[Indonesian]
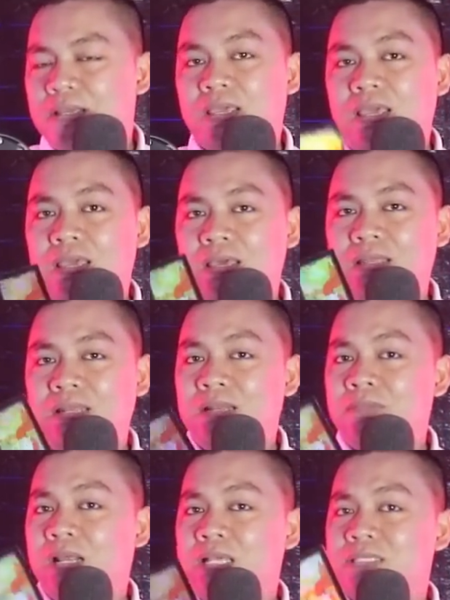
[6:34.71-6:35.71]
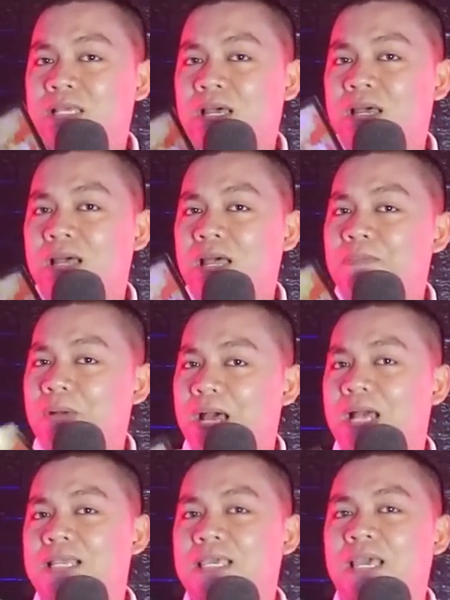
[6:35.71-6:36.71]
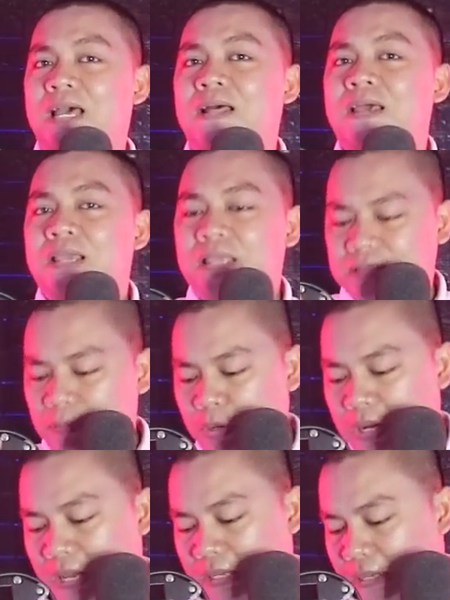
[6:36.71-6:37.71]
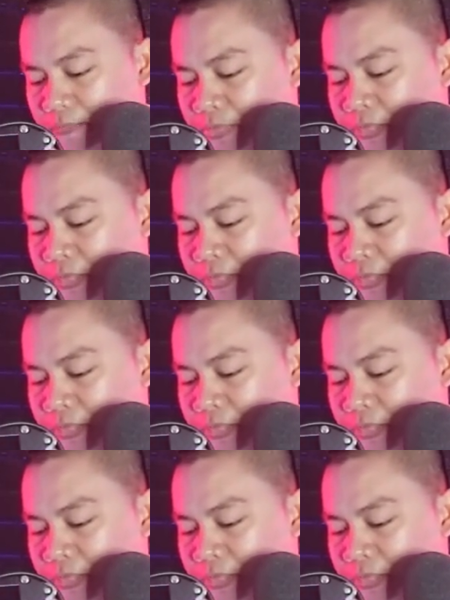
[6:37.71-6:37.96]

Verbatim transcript: Oke, dan merasa bahagia. Kita buka lagi.